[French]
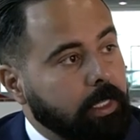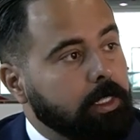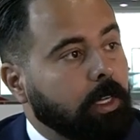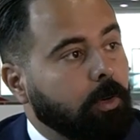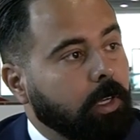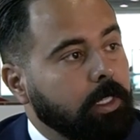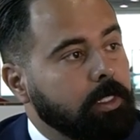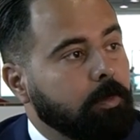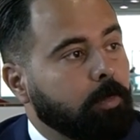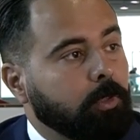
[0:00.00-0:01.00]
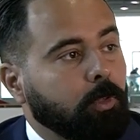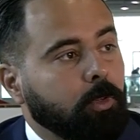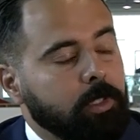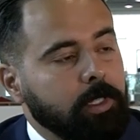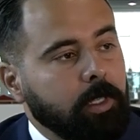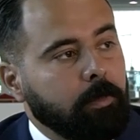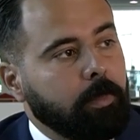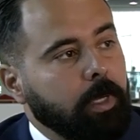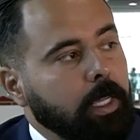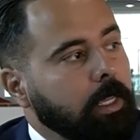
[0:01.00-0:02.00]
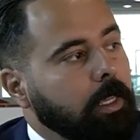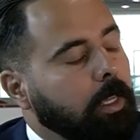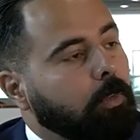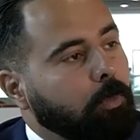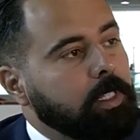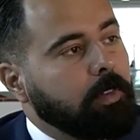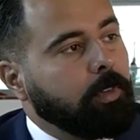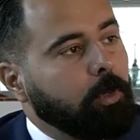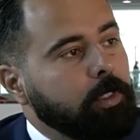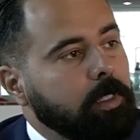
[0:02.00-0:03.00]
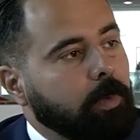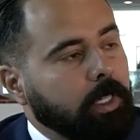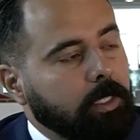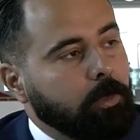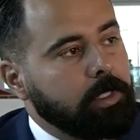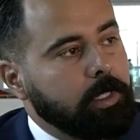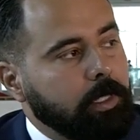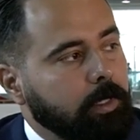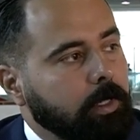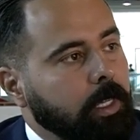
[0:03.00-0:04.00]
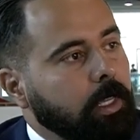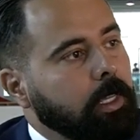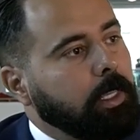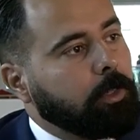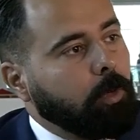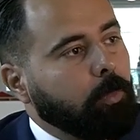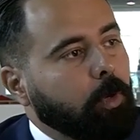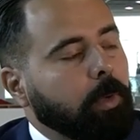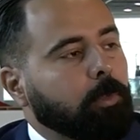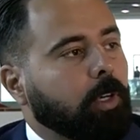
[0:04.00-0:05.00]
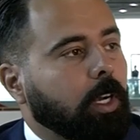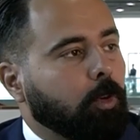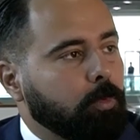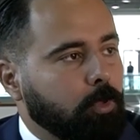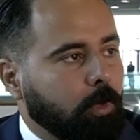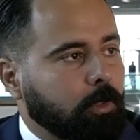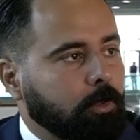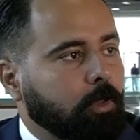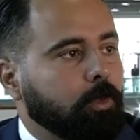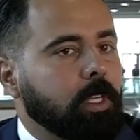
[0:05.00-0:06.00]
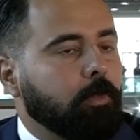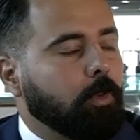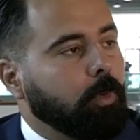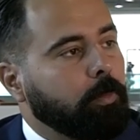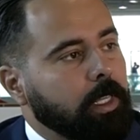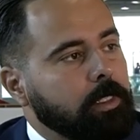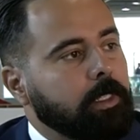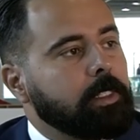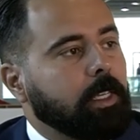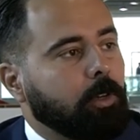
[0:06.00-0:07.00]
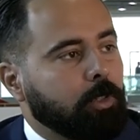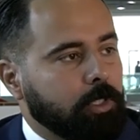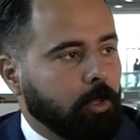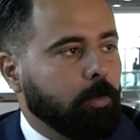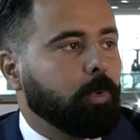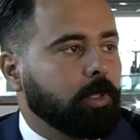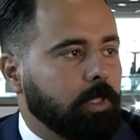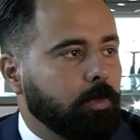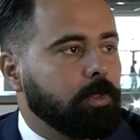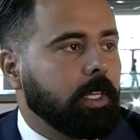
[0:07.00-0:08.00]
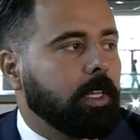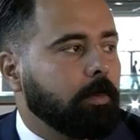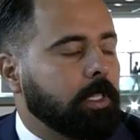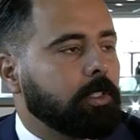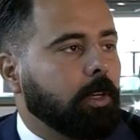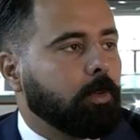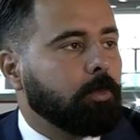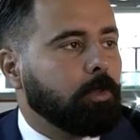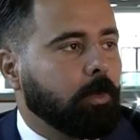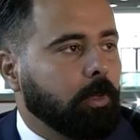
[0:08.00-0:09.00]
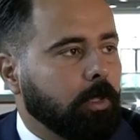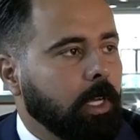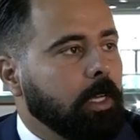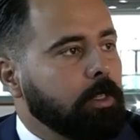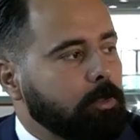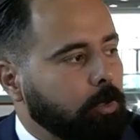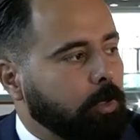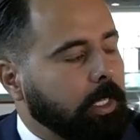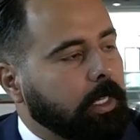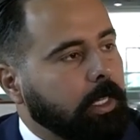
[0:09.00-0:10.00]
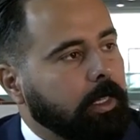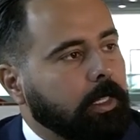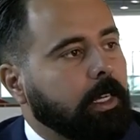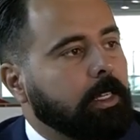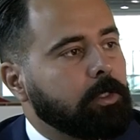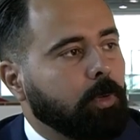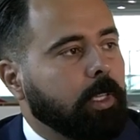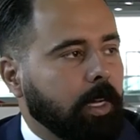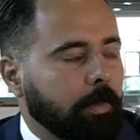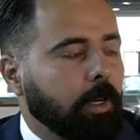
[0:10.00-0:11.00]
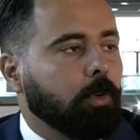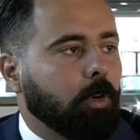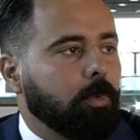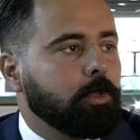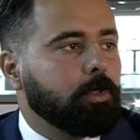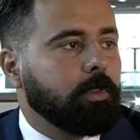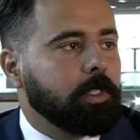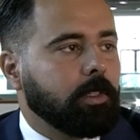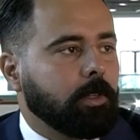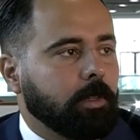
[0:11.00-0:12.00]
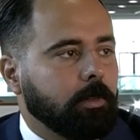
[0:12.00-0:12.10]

qui sera organisé pendant le CIB. Mhm. Et comme vous le savez, le CIB a été aussi. Il tombe en même temps que la Coupe du Monde. Donc nous avions en place des écrans géants pour diffuser les matchs de la Coupe du Monde, ce qui crée de l'attraction, qui ramène encore plus de visiteurs.